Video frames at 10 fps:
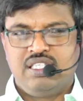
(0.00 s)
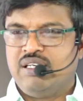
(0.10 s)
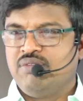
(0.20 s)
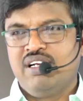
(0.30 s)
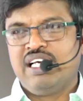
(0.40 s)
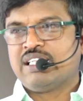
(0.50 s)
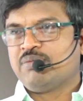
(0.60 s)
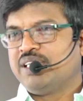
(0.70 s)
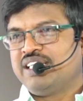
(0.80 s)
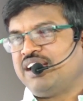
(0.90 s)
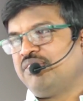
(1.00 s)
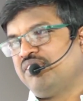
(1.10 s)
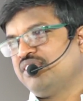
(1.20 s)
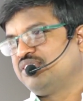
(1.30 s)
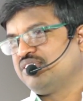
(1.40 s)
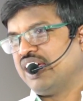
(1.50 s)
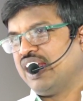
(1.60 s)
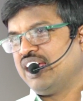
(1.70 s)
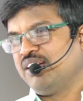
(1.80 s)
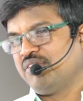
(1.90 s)
దేవుళ్ళు ఎంతమంది అయినా ఉండొచ్చు
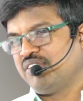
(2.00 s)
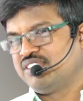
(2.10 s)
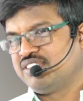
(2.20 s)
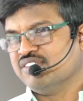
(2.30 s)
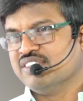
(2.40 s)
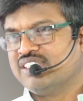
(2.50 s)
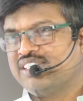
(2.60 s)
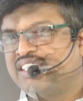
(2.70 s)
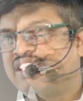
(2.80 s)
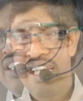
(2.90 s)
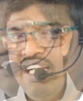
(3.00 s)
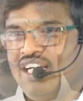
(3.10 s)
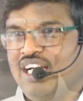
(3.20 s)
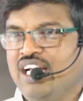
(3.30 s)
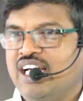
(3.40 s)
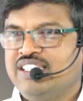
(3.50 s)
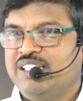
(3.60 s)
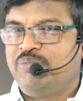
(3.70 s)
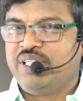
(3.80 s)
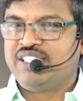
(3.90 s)
ఎలా అయినా ఉండొచ్చు అలా అని
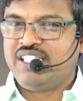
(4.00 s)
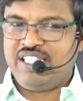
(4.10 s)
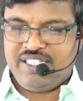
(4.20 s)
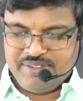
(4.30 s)
చెప్పేసి